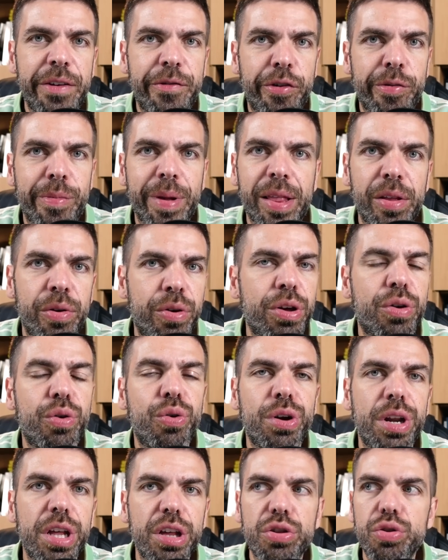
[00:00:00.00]
informazioni
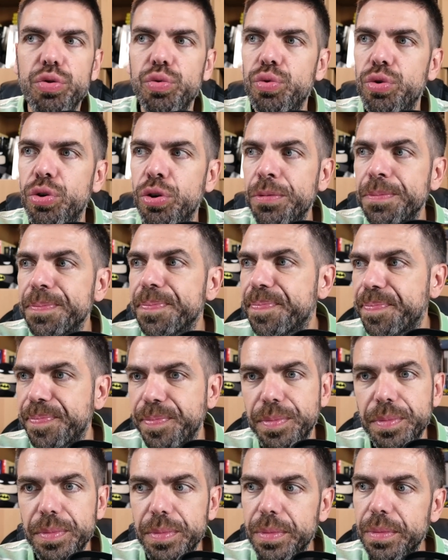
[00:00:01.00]
con nessuno,
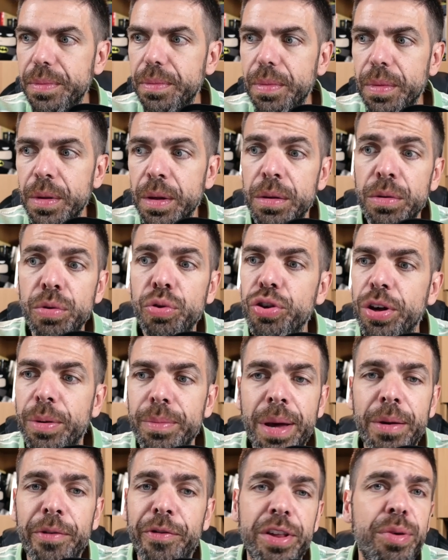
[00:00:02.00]
non
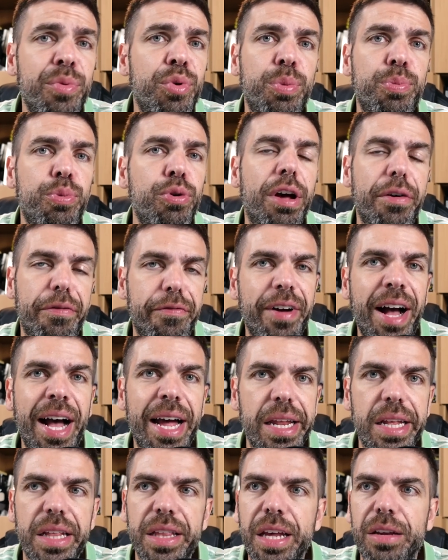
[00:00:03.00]
scambiamo, facciamo neppure
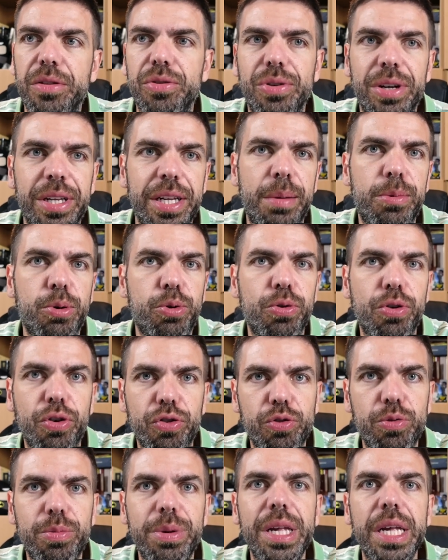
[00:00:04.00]
affari, certo andiamo con il
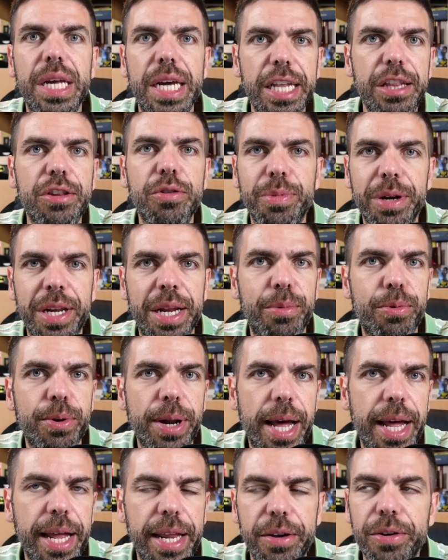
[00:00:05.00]
nostro biglietto, prendiamo un
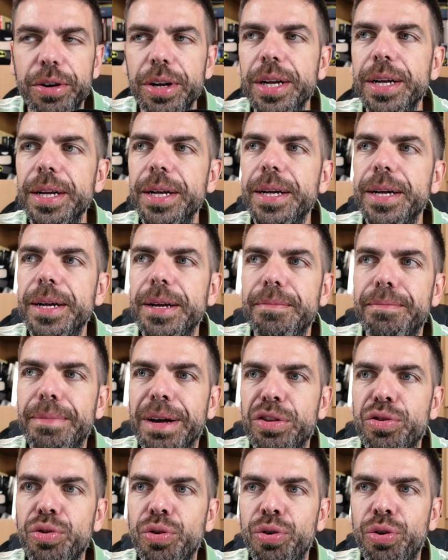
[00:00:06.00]
aereo, ma
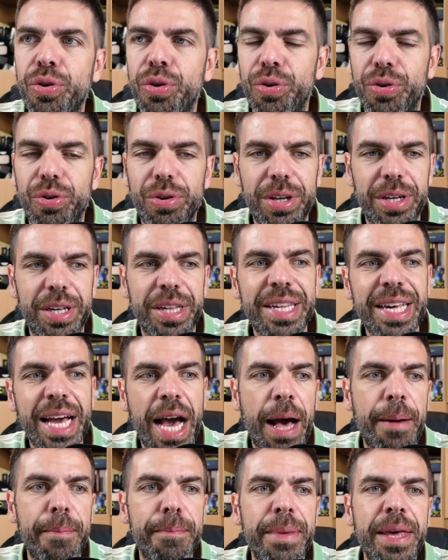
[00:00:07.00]
sono eh,
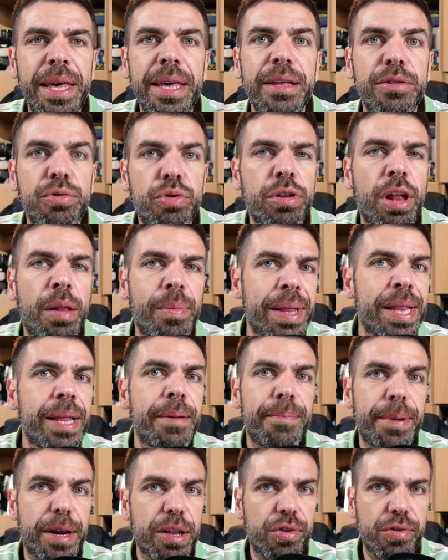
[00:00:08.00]
scambi totalmente
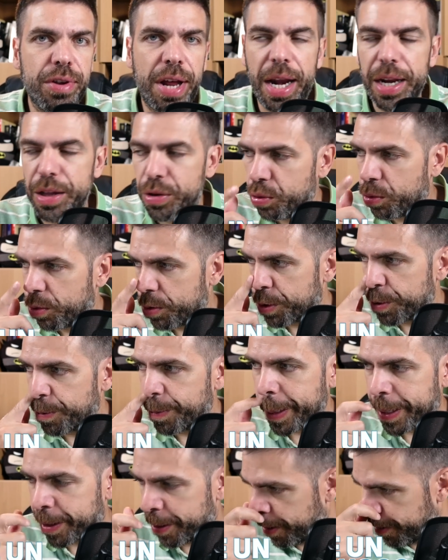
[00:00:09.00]
impersonali, tutto
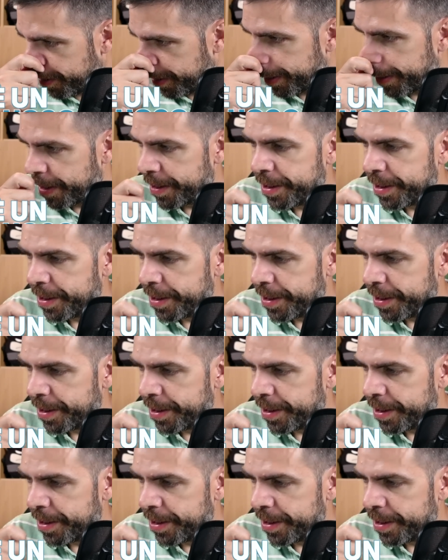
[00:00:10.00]
sommato, no?